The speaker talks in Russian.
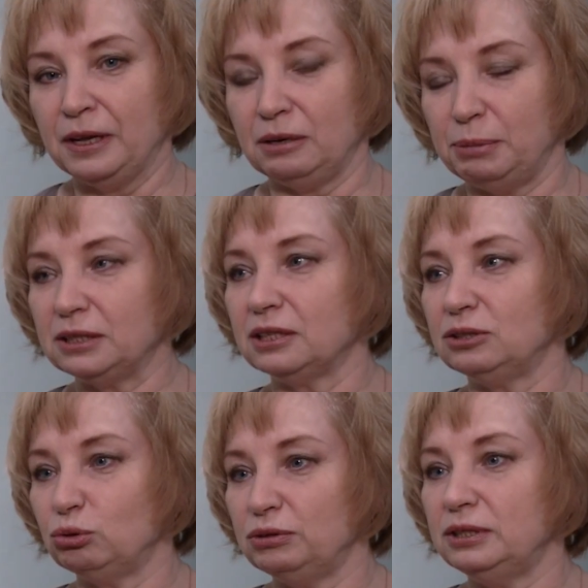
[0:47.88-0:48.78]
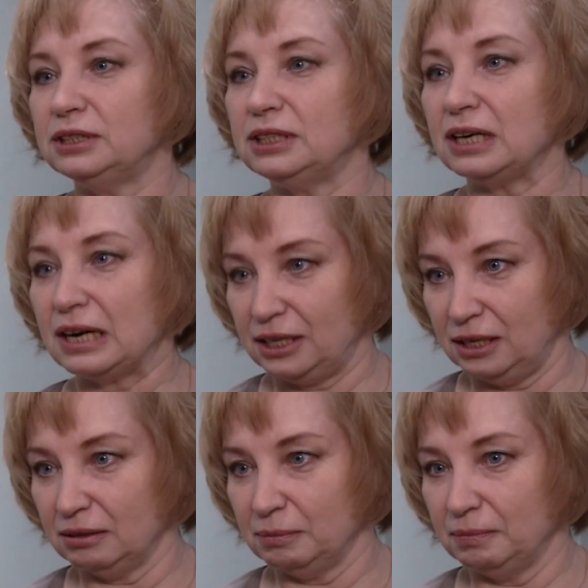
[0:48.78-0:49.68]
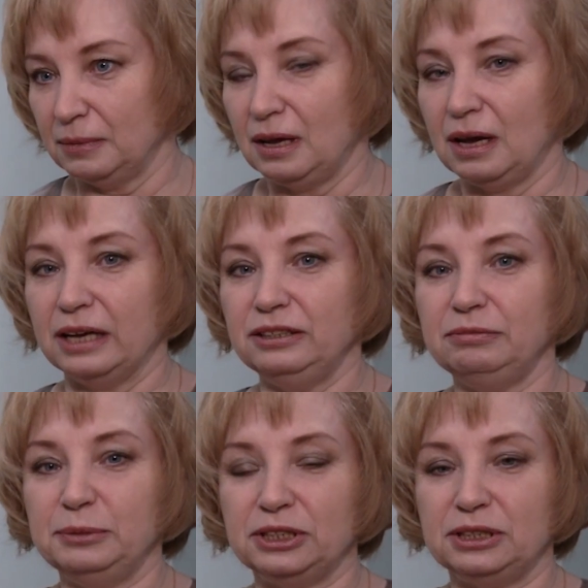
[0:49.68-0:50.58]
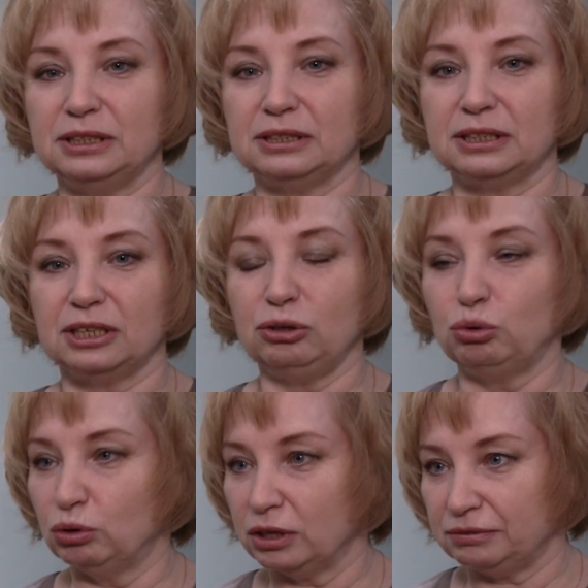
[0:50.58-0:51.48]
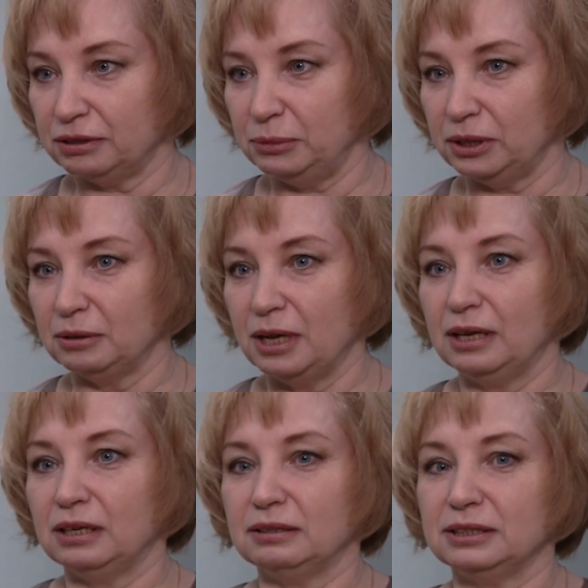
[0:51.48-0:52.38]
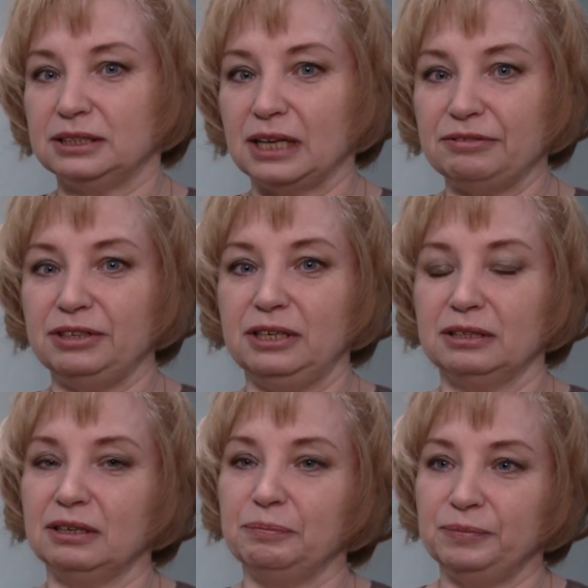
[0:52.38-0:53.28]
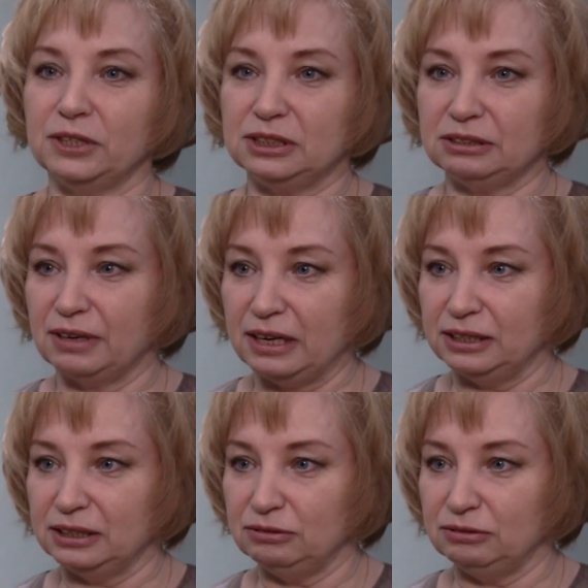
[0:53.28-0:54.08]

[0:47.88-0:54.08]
Ребята готовились заранее. Они вместе с хореографами э, ставили танцевальные